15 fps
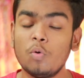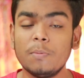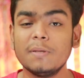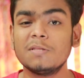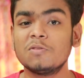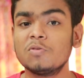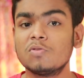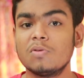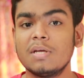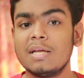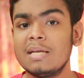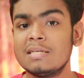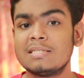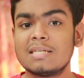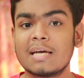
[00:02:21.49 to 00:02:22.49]
খুবই দ্রুত
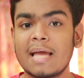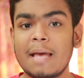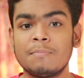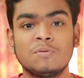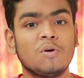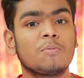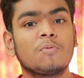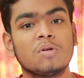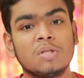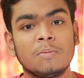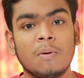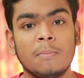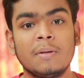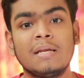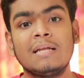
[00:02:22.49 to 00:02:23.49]
ইংলিশটাকে অ্যাবজর্ব
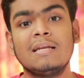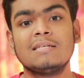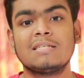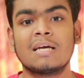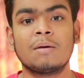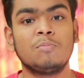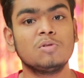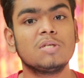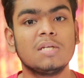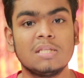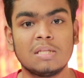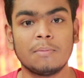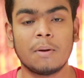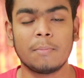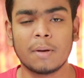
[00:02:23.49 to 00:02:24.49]
করতে পারবেন ইংলিশটাকে
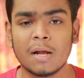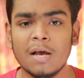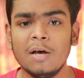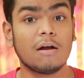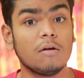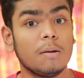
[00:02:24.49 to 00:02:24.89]
বুঝে নিতে পারবেন তো